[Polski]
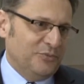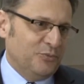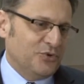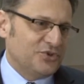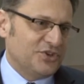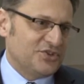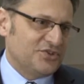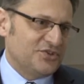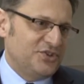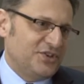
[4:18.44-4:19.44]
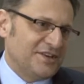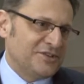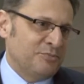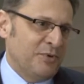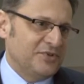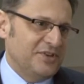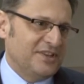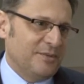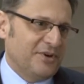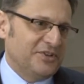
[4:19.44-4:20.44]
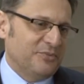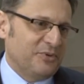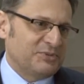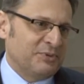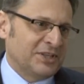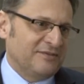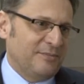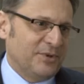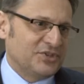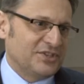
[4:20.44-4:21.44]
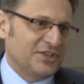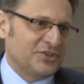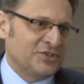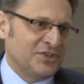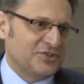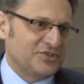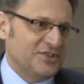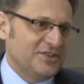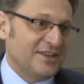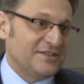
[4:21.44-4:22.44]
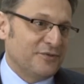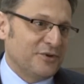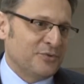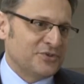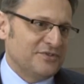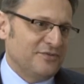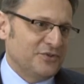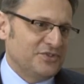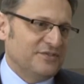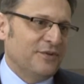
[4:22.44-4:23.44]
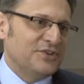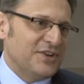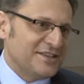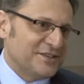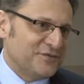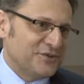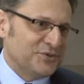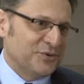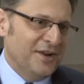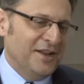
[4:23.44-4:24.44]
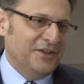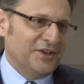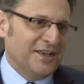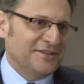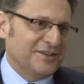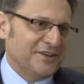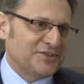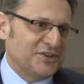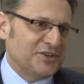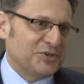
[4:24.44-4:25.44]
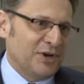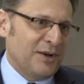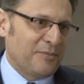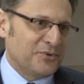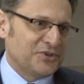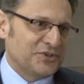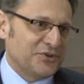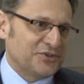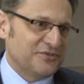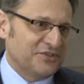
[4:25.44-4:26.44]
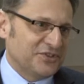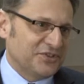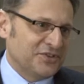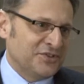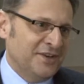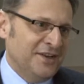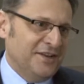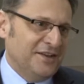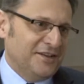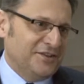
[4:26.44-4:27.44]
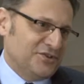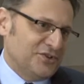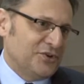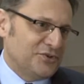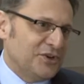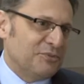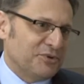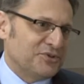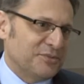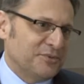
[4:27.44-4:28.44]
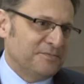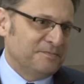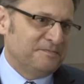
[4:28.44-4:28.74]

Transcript: Młodzież dzisiaj jest zupełnie inna, ma inną perspektywę patrzenia na życie codziennie, na swoje możliwości, swoje szanse w życiu. I chętnie także ich słucham, aby się czegoś dowiedzieć, jeżeli chodzi o ich potrzeby